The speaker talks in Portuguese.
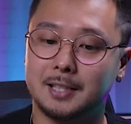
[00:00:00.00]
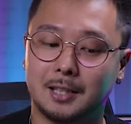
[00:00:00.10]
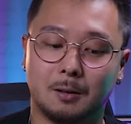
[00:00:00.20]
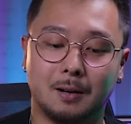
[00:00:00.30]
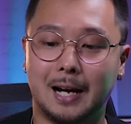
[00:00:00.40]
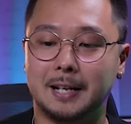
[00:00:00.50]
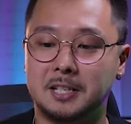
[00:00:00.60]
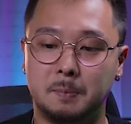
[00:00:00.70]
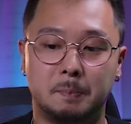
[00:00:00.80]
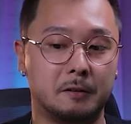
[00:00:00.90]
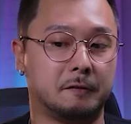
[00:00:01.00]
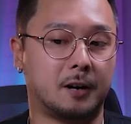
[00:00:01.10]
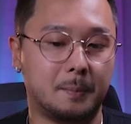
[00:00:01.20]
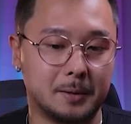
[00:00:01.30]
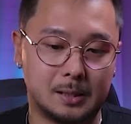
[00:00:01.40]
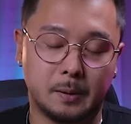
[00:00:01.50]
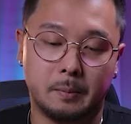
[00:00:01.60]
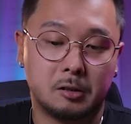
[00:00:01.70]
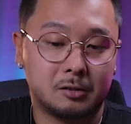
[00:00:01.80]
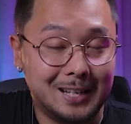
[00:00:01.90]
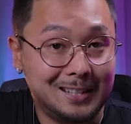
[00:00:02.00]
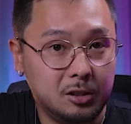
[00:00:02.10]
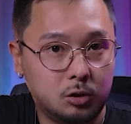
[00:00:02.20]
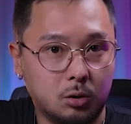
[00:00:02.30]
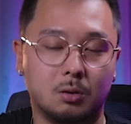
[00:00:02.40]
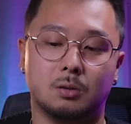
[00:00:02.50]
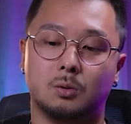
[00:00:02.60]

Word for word: Então, cara, de performance, pelo menos nesse jogo,